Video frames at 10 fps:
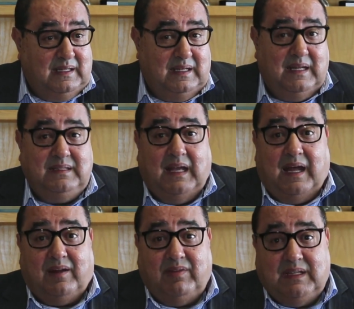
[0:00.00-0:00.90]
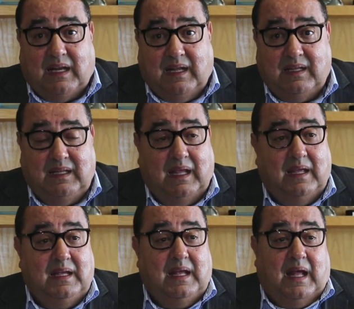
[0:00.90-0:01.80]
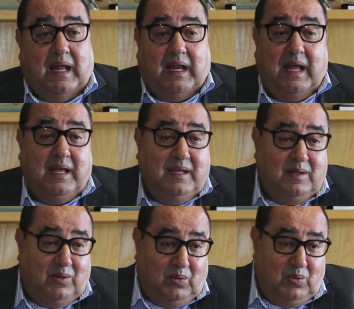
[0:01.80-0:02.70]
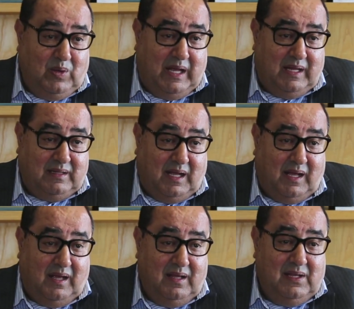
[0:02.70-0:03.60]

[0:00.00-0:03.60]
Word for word: التي عرفتها القضية لا يدعو هذا